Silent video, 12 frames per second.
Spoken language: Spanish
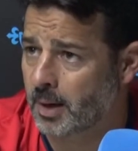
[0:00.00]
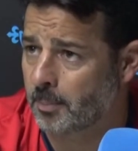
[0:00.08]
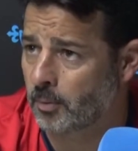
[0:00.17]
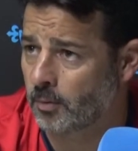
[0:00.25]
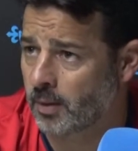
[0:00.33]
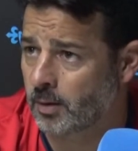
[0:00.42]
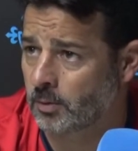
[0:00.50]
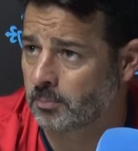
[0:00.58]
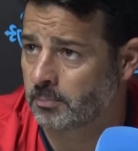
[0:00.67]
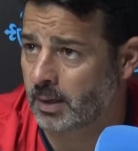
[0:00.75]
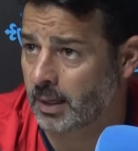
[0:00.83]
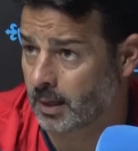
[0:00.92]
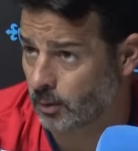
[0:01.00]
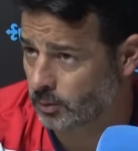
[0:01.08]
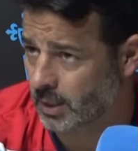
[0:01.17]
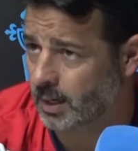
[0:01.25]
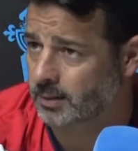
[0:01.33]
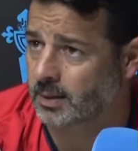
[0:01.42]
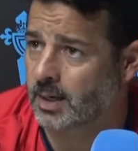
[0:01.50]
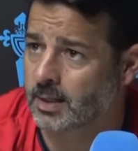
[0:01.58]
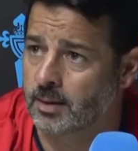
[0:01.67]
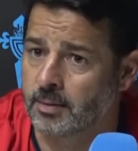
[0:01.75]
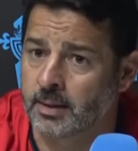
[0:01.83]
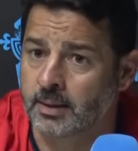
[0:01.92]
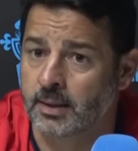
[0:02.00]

poder manejar otras alternativas